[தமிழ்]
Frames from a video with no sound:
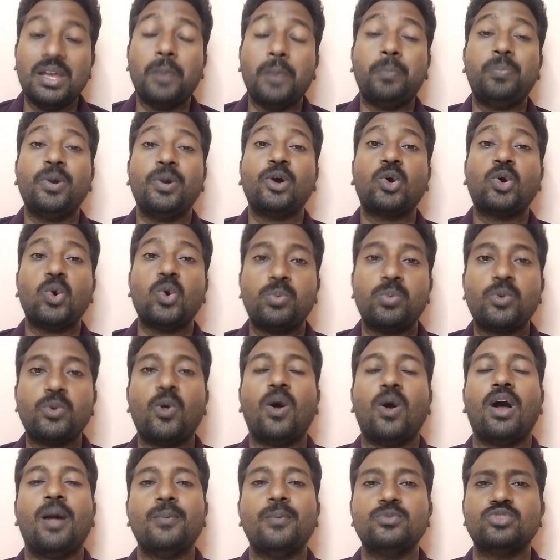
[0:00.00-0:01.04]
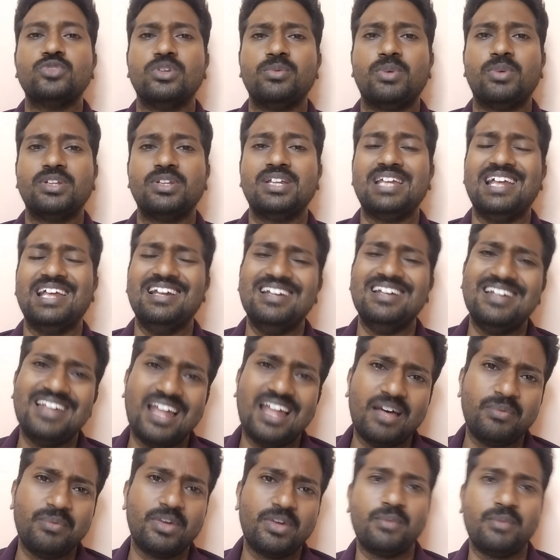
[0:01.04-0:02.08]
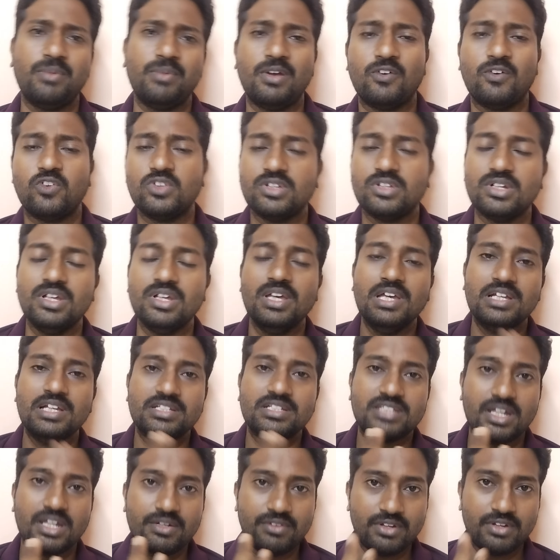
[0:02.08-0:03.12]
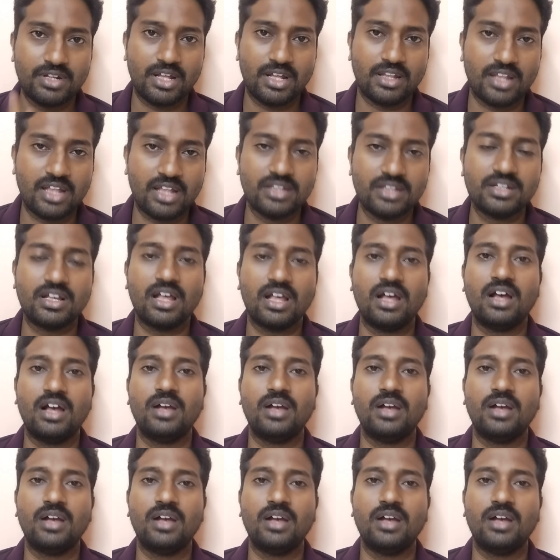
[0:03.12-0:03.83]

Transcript: எப்போ கூப்பிடுவாங்க அப்படின்னு சொல்லி பார்த்தீங்கன்னா எல்லா பேருமே வந்து சர்டிஃபிகேட் அதாவது